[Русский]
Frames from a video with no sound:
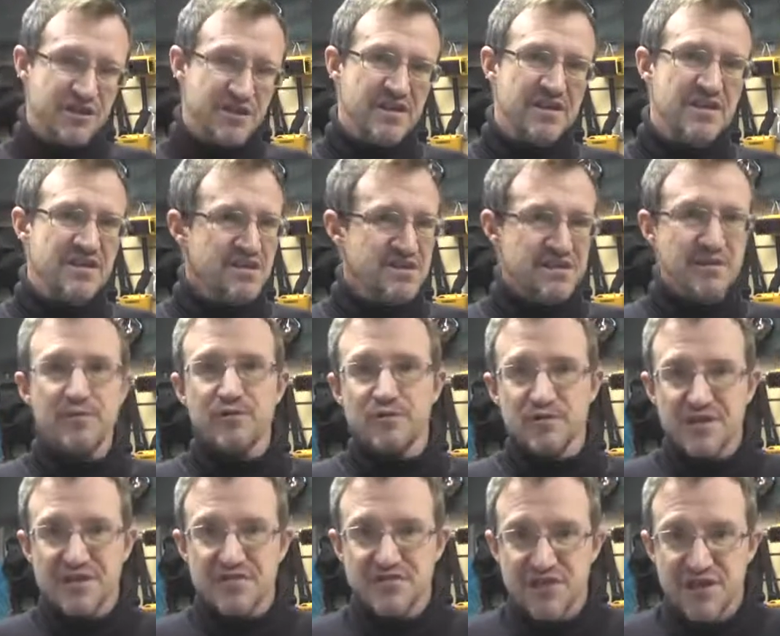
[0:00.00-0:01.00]
и
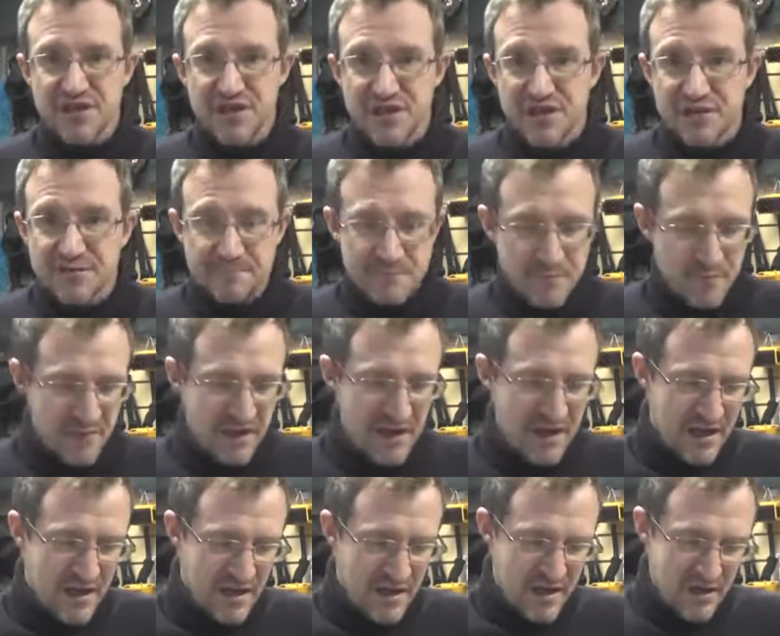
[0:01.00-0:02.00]
заброшки всякие.
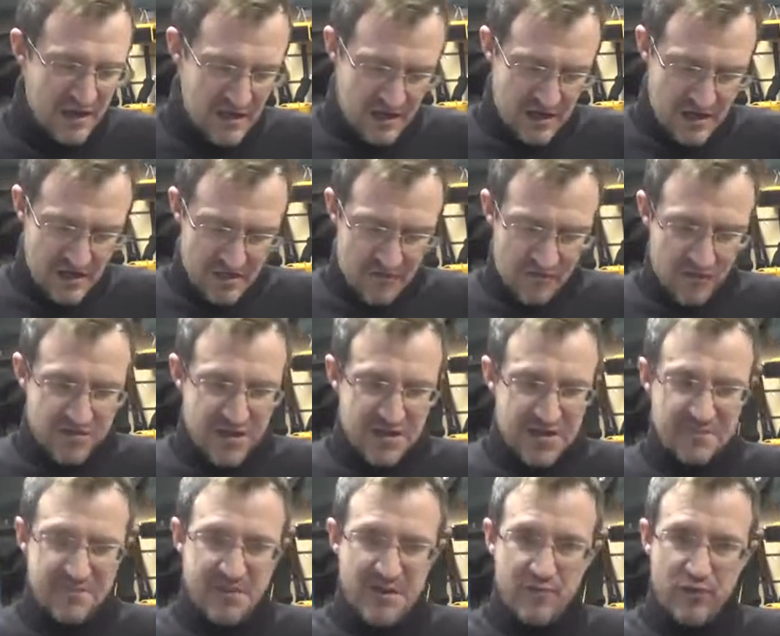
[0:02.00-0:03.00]
Вот
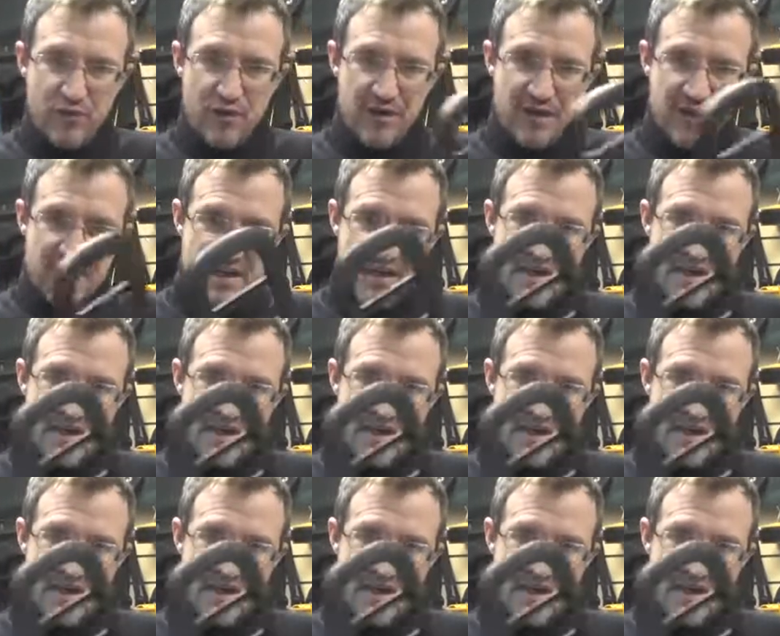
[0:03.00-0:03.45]
этот прибор